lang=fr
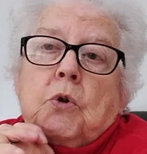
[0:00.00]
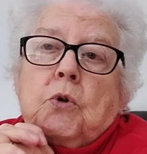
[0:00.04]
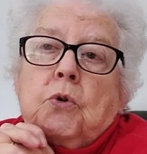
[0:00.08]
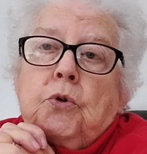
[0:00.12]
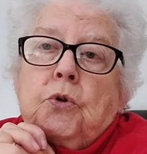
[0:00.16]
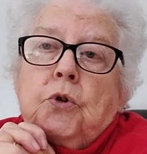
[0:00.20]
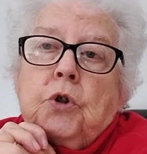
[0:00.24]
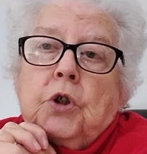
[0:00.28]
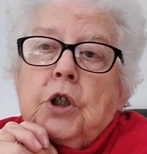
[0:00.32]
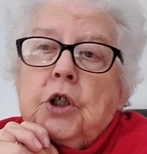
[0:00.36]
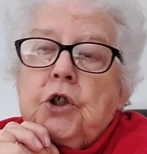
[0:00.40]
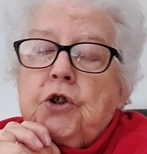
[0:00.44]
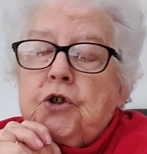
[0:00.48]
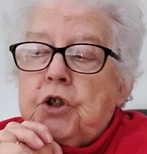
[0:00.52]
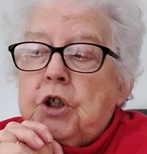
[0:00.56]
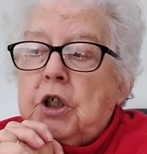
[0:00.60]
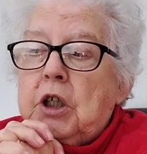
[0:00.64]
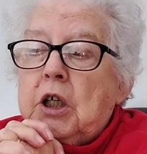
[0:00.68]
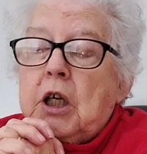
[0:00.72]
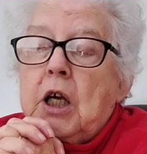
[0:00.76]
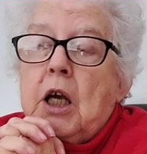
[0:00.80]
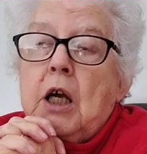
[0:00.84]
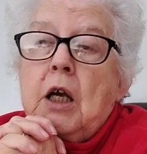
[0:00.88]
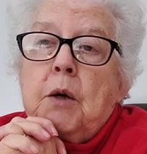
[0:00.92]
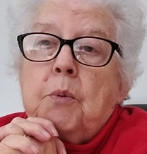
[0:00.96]
Au lieu d'en
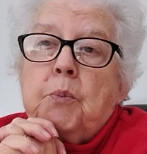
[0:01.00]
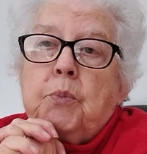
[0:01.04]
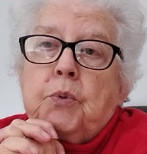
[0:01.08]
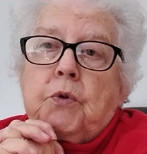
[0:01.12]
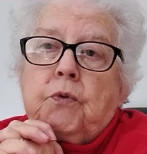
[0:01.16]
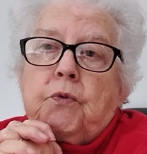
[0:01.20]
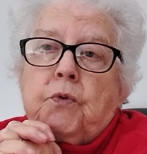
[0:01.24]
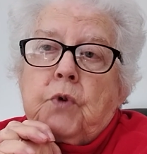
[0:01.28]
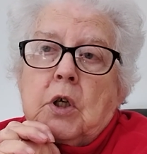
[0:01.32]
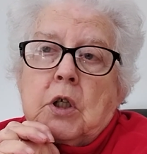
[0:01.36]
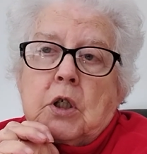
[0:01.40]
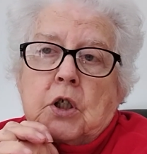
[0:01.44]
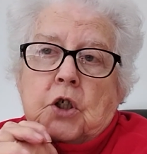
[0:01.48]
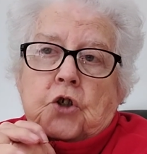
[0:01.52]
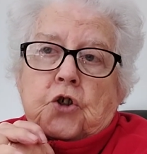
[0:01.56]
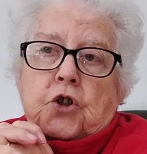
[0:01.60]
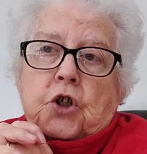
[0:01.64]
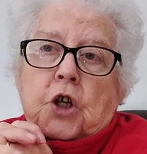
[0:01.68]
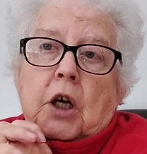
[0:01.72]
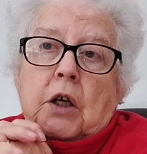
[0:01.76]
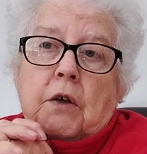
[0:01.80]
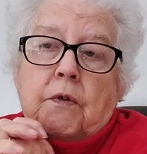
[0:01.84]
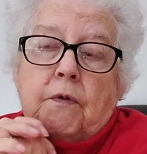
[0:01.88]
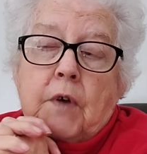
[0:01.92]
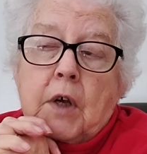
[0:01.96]
acheter un pour voir si j'y
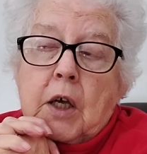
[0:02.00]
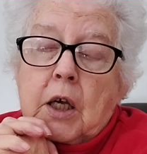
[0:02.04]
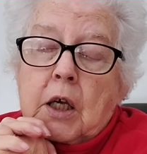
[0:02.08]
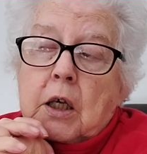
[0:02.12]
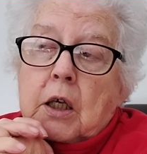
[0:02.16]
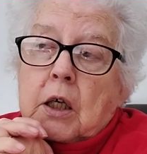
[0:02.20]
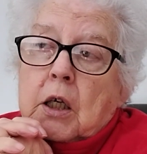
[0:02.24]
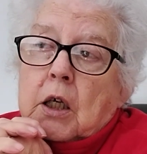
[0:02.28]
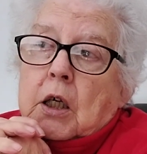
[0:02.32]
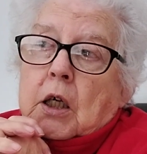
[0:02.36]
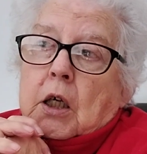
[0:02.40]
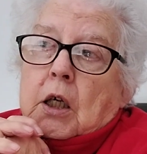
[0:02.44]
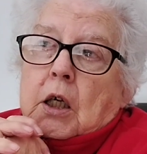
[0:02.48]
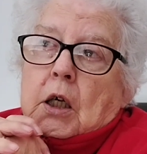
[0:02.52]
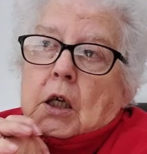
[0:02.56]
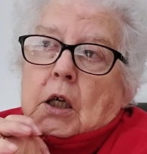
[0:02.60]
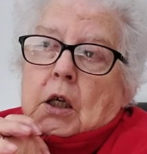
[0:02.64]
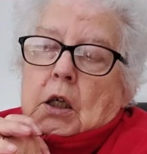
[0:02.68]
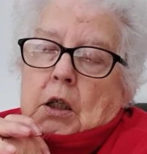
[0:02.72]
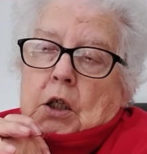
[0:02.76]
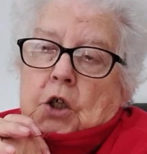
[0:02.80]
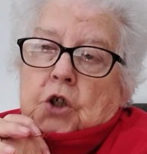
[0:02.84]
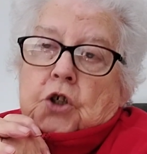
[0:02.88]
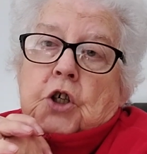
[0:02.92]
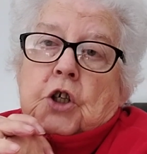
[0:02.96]
arrivais,
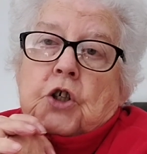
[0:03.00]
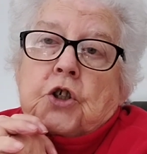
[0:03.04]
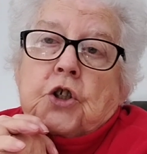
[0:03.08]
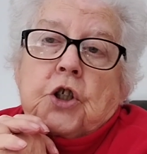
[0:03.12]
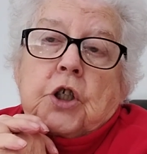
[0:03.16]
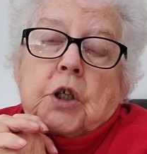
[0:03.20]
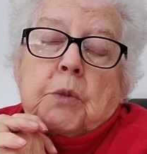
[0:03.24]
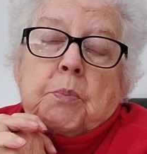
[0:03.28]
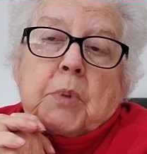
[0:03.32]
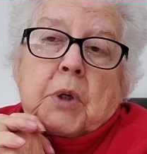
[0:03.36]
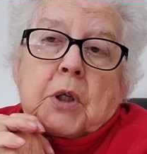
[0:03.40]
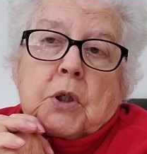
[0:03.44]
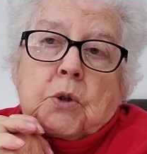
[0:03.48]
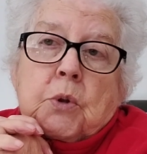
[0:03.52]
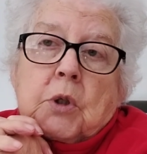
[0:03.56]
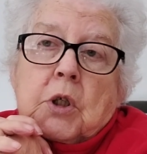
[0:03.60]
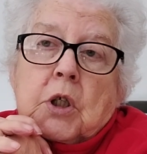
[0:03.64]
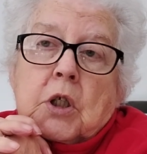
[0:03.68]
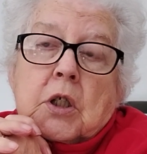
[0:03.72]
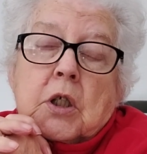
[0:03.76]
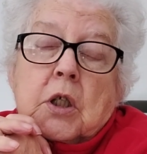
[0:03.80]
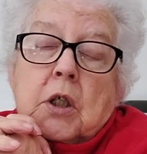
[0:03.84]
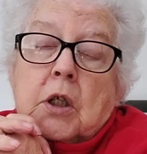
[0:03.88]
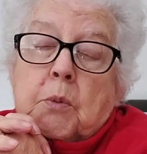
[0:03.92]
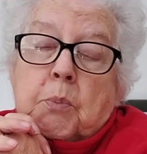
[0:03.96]
déjà, j'étais persuadée
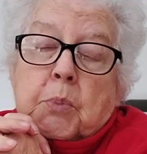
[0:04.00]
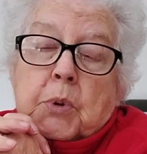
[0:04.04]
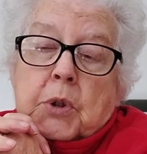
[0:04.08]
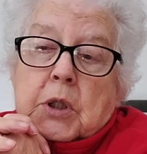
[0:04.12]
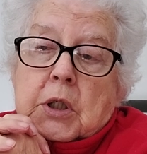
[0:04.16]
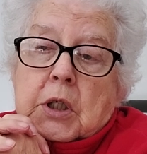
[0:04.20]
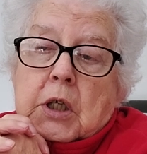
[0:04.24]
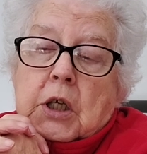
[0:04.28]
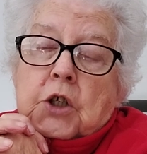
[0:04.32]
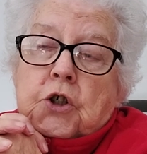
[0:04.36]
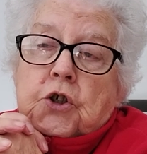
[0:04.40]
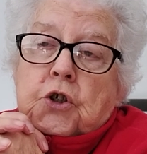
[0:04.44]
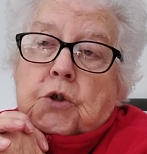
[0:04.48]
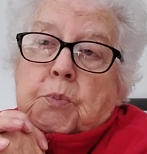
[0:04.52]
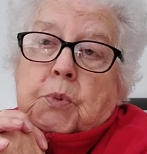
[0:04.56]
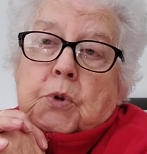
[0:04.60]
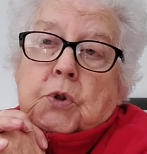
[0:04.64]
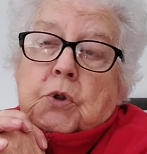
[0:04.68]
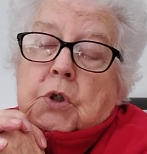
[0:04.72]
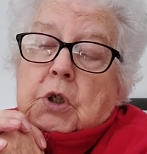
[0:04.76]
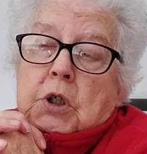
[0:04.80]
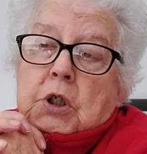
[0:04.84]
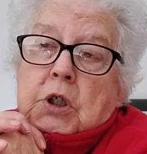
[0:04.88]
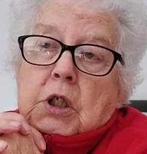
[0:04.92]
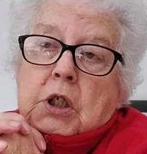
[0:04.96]
que c'était pas ça. Je
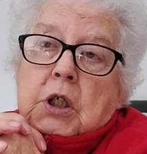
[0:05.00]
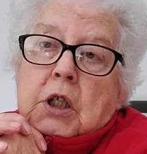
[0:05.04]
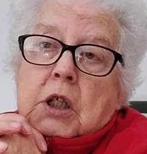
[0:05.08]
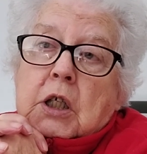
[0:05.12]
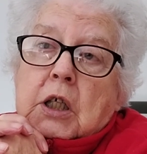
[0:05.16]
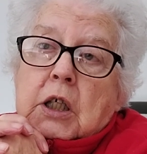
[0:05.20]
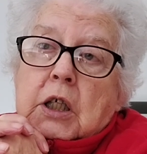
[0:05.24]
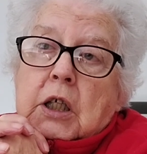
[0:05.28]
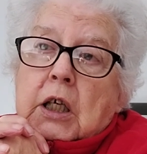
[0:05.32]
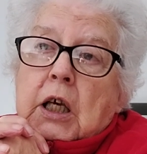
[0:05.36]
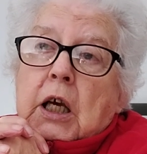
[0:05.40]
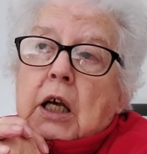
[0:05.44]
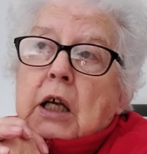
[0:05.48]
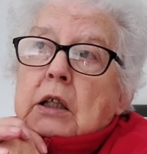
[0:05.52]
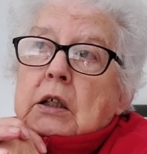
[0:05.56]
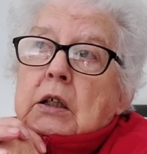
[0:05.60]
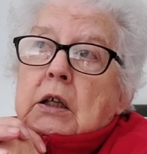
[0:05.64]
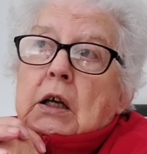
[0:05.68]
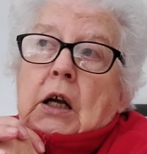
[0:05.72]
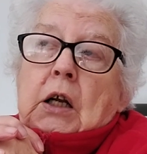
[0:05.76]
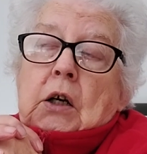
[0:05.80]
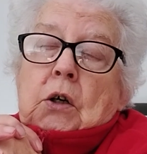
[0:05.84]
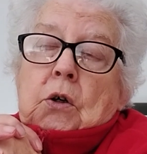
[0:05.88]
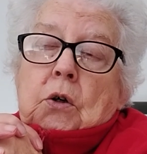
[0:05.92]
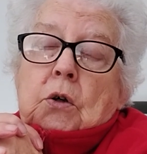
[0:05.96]
pensais que c'était des cartes,
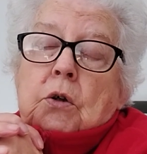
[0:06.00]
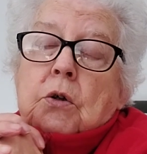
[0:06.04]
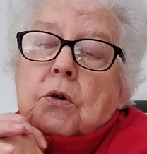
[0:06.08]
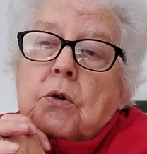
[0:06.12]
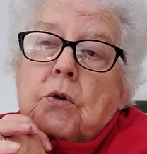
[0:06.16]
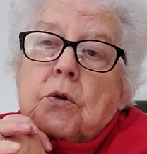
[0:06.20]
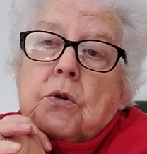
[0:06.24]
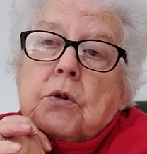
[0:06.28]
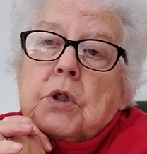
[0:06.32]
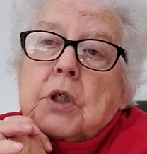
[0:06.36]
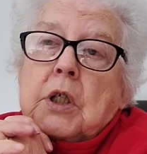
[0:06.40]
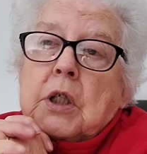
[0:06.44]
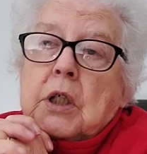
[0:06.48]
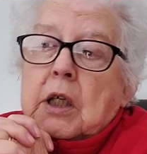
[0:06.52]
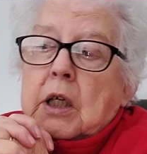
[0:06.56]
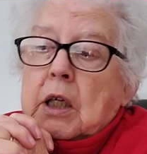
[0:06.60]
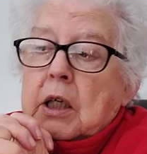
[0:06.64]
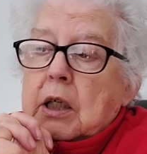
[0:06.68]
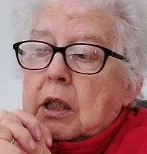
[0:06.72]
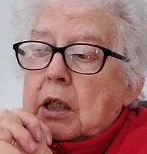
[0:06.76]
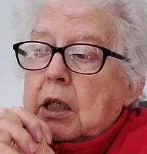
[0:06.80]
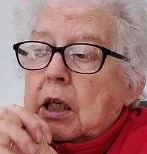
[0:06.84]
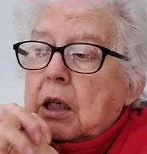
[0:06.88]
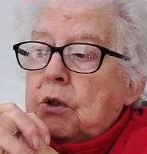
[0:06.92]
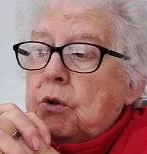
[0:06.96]
alors que c'était
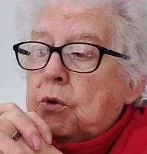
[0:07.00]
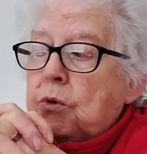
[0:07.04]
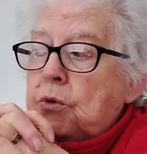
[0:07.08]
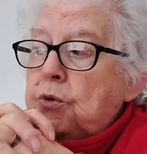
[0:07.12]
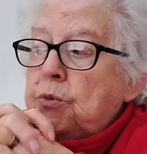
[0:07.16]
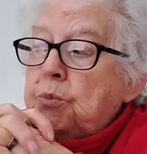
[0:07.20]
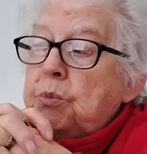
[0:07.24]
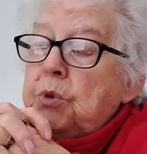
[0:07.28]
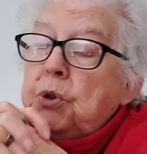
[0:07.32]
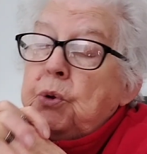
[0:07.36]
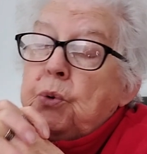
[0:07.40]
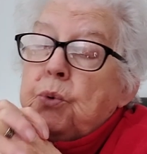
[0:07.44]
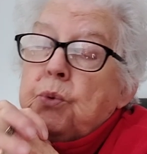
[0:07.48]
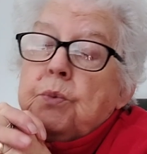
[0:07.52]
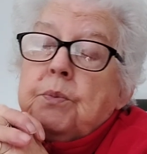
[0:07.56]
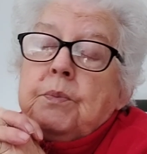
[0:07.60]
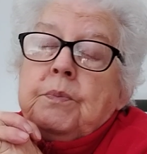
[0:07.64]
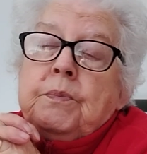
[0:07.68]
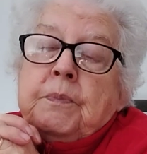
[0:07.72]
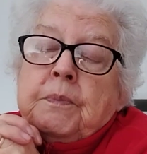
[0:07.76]
un cadre lumineux.